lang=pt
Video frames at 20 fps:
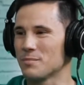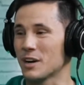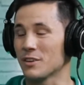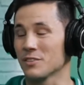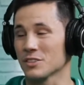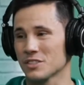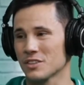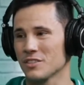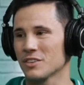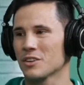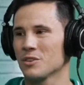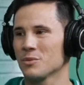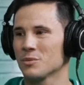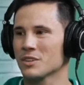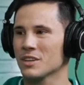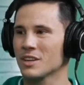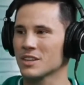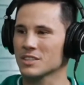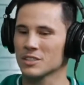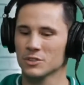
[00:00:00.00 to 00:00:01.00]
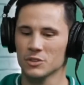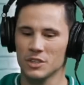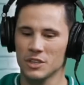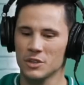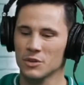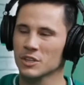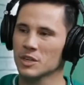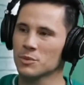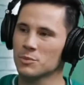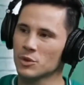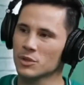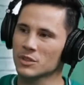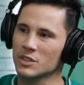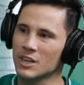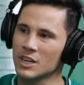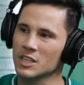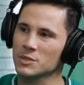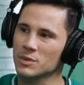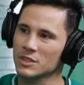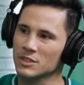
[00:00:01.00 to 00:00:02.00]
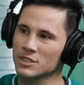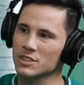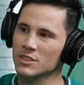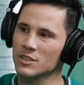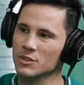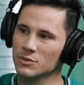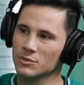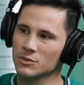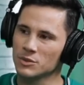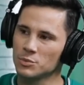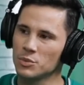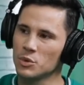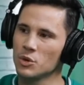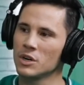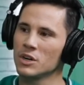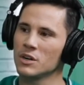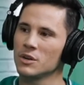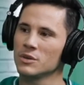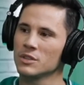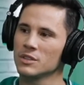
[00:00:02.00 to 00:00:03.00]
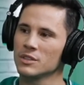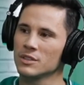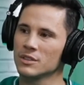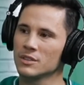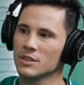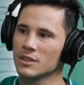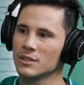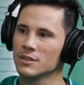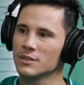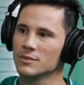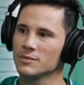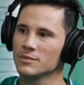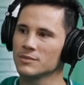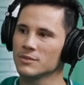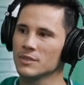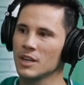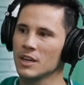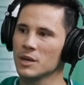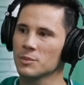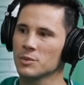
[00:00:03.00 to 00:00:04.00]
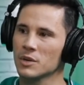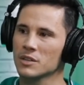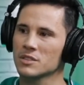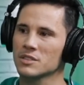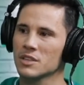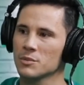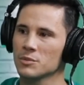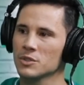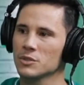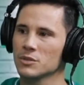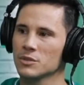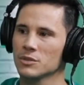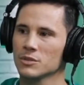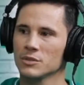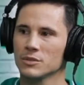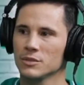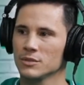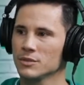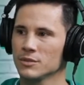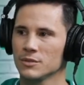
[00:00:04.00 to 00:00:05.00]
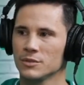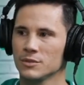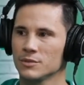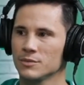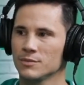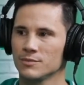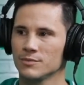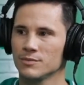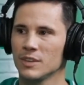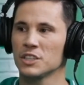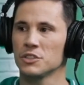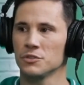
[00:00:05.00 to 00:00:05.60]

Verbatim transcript: para você ver como que é. Se não tem alguém por trás para te dar um empurrão ali sim, na, sim. na, época que você é miúdo, não, é